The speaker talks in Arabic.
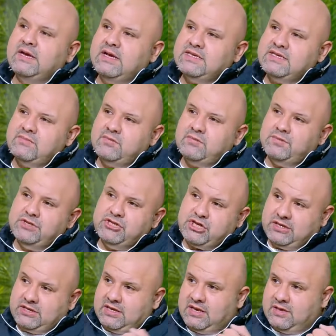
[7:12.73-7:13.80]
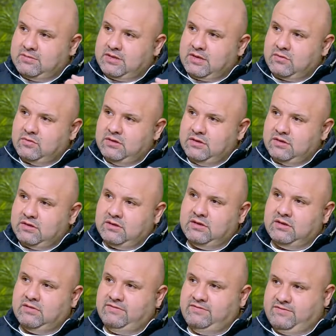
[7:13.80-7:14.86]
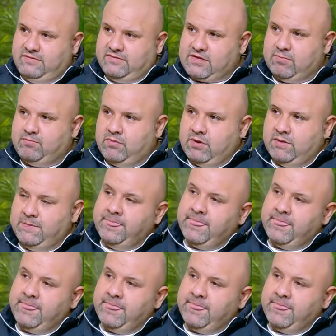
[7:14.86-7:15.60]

الحزام لما بيتشد جامد قوي آه، في صدمه